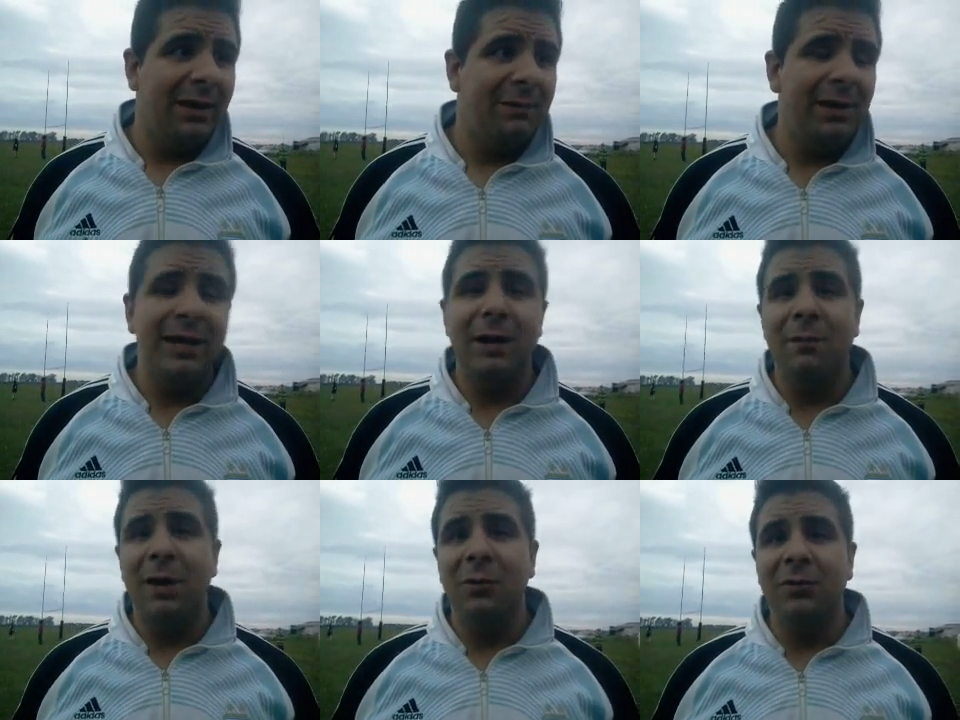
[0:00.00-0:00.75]
eh, bien
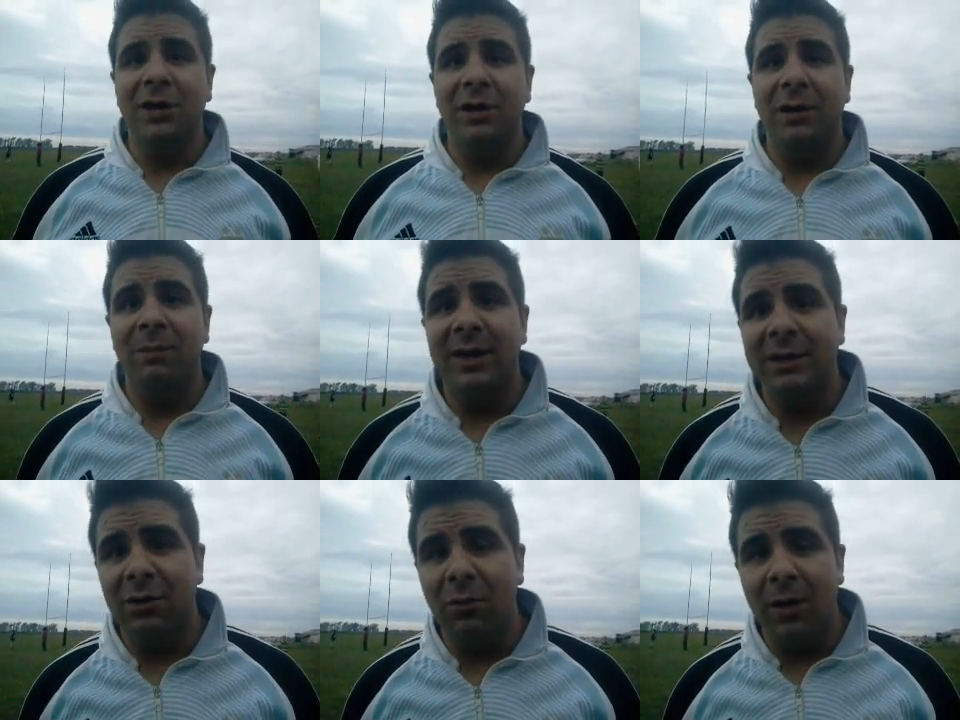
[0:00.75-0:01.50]
armado usted en la
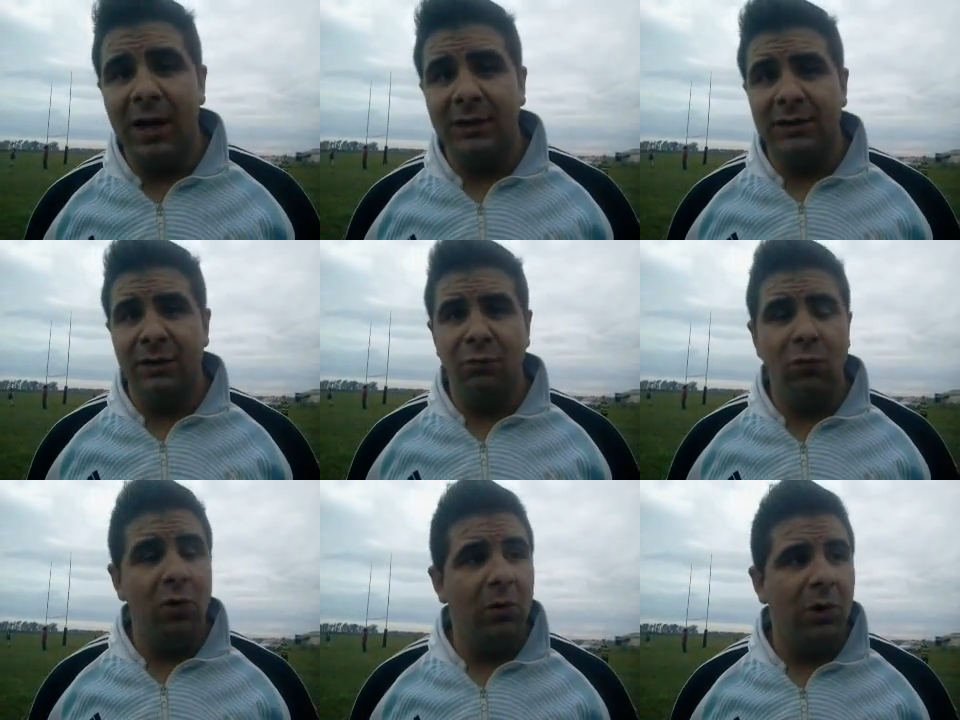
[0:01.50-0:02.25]
parte de los back, tiene
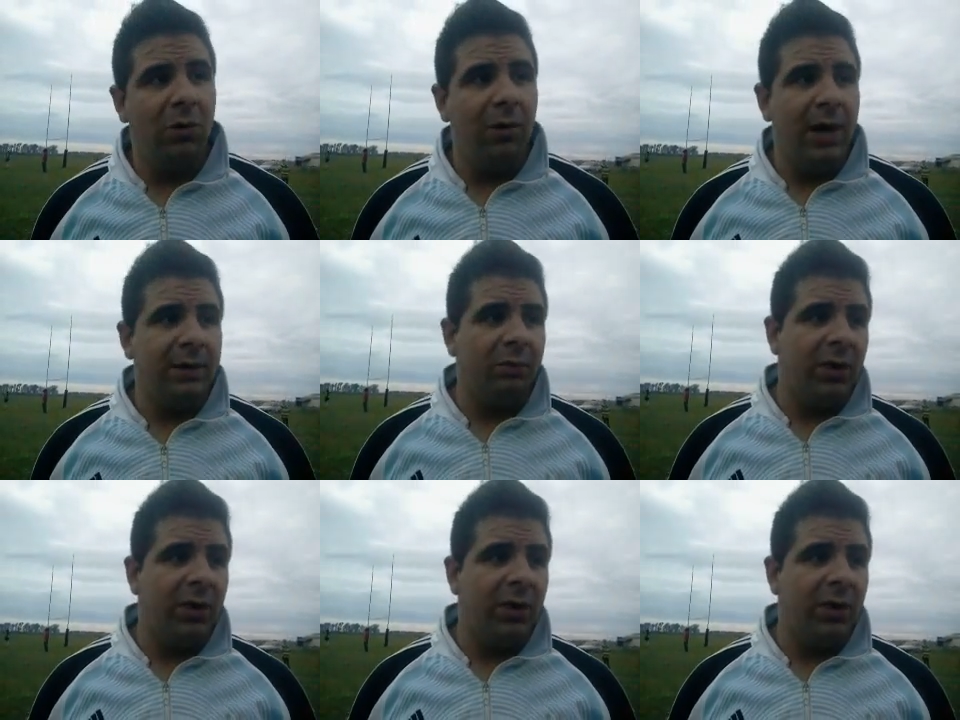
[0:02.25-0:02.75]
muy buenos back,